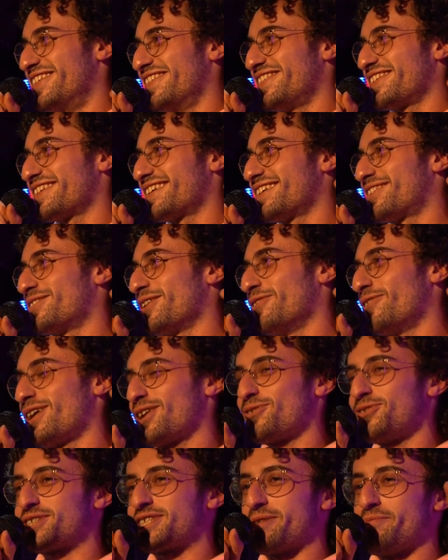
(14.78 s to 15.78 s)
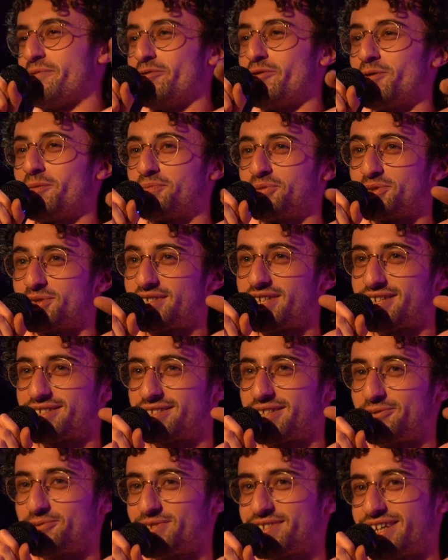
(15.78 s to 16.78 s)
¿no? Porque cuando algo es seminuevo, pues ya
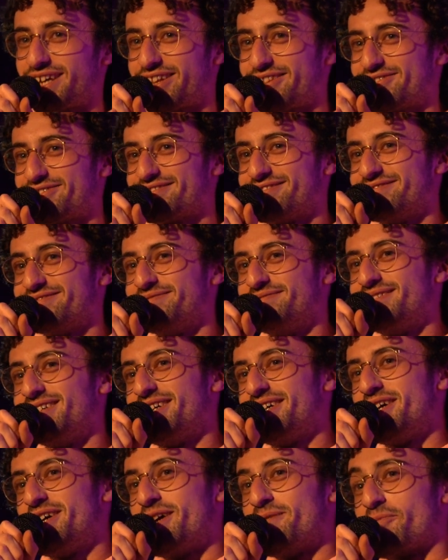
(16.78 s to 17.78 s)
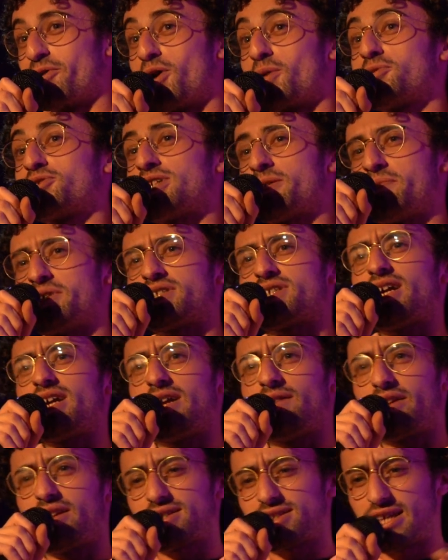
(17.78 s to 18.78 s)
está usado. Pero me puse a pensar y
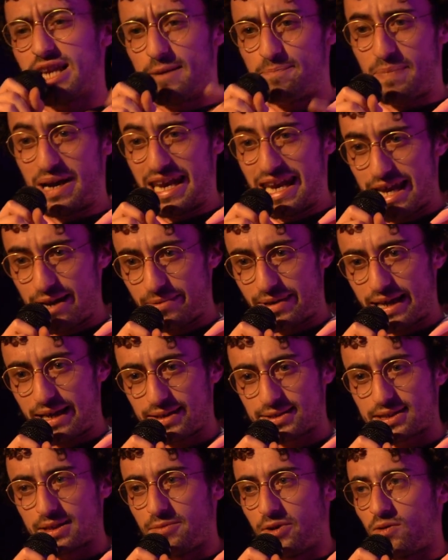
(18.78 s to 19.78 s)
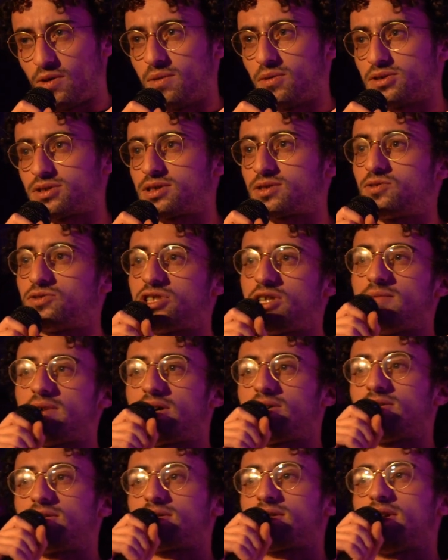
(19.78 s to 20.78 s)
la verdad es que la palabra seminuevo se escucha
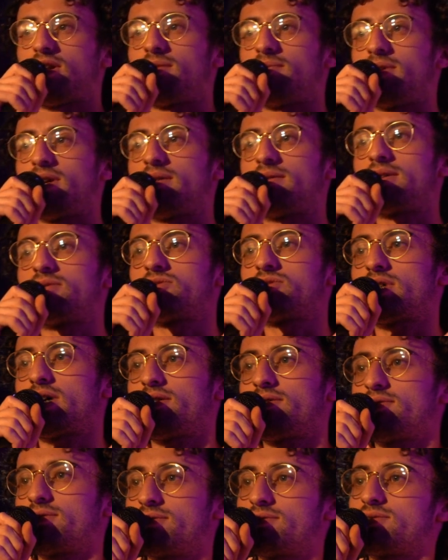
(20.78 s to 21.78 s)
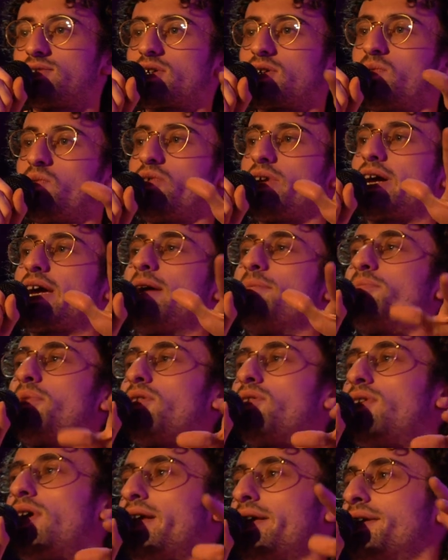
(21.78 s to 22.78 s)
mejor que la palabra usado, ¿no? O sea, como un
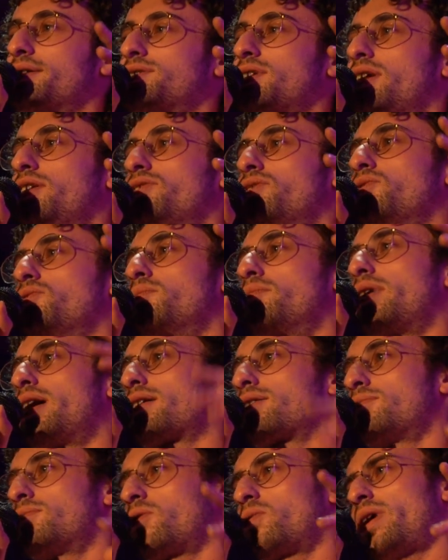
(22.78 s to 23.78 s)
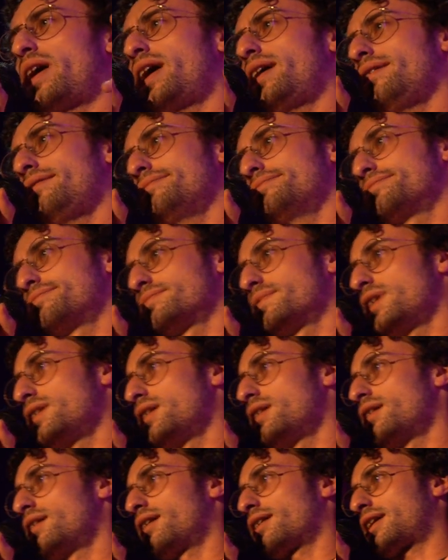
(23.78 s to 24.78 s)
ejemplo, alguien saliendo de un bar como, güey,
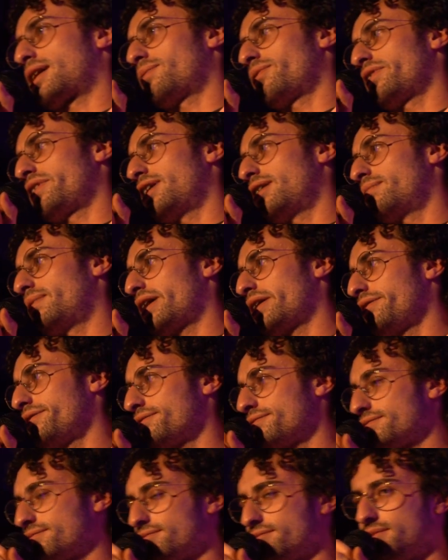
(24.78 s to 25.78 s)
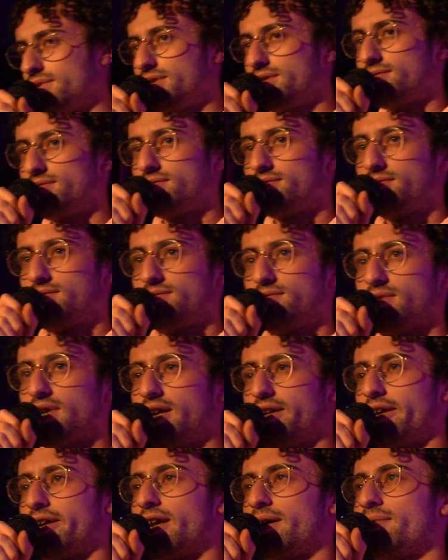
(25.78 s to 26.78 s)
acabo de ir al baño y, y
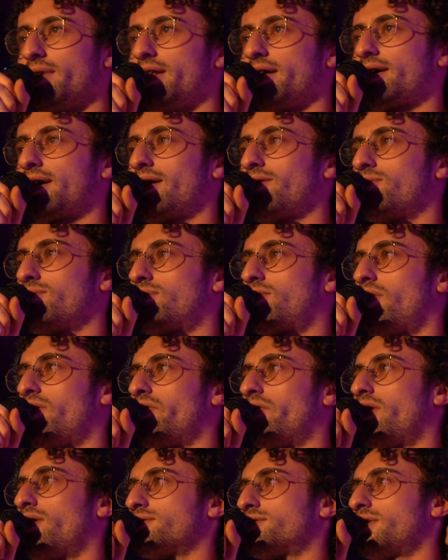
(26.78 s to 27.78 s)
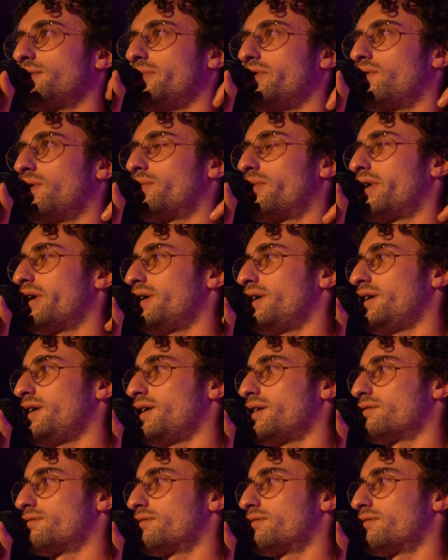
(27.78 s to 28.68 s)
alguien había dejado un condón seminuevo ahí